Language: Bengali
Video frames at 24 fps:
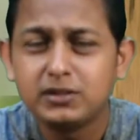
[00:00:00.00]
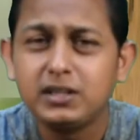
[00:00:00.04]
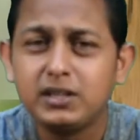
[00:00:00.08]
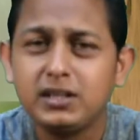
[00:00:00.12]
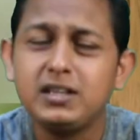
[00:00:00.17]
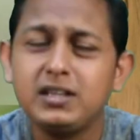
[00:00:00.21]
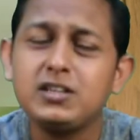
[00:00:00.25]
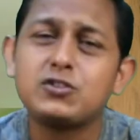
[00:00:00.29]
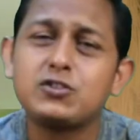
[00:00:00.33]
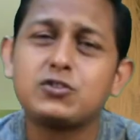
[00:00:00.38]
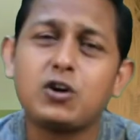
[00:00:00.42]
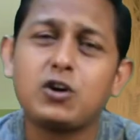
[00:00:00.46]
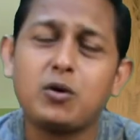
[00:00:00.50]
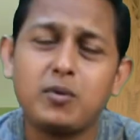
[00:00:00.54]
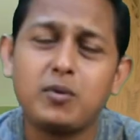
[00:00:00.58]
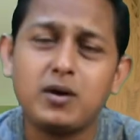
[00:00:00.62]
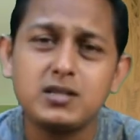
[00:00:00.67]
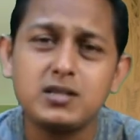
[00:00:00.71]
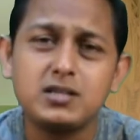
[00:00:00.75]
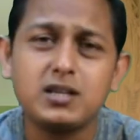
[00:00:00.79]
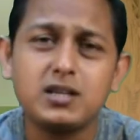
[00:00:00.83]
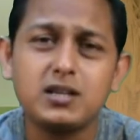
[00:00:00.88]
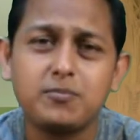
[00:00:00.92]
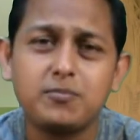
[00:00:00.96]
তিনি
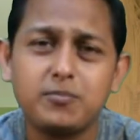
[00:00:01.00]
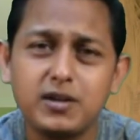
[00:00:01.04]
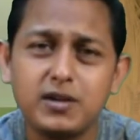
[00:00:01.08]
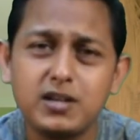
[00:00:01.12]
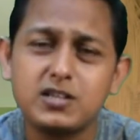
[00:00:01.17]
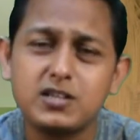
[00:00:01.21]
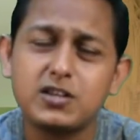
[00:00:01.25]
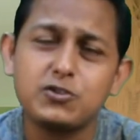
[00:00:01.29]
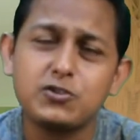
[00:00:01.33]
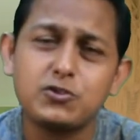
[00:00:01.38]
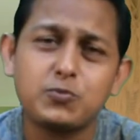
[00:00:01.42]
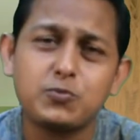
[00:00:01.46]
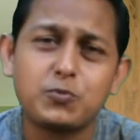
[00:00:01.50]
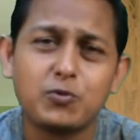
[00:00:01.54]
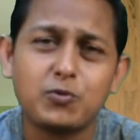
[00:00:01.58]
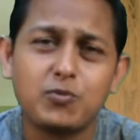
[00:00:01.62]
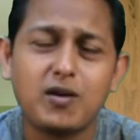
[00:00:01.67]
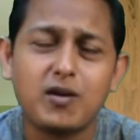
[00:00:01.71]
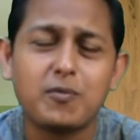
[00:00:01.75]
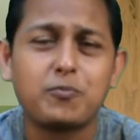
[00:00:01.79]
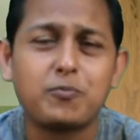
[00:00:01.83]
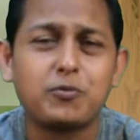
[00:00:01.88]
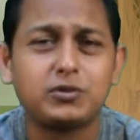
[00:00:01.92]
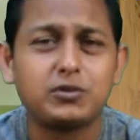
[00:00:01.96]
সমাজের বেশ কিছু
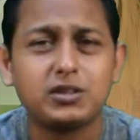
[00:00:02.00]
প্রভাব